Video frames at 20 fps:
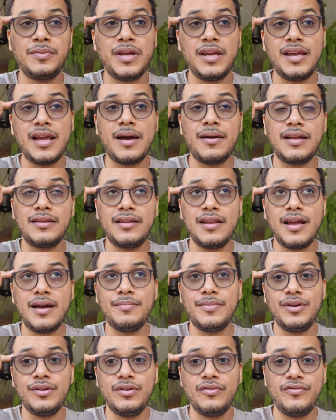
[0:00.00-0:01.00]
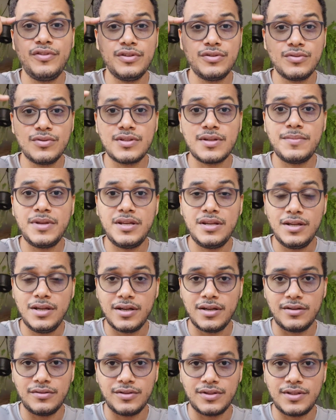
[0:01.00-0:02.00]
Quem até abril eu fiz os
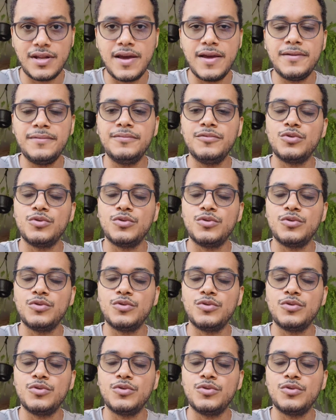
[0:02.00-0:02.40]
americanos, né?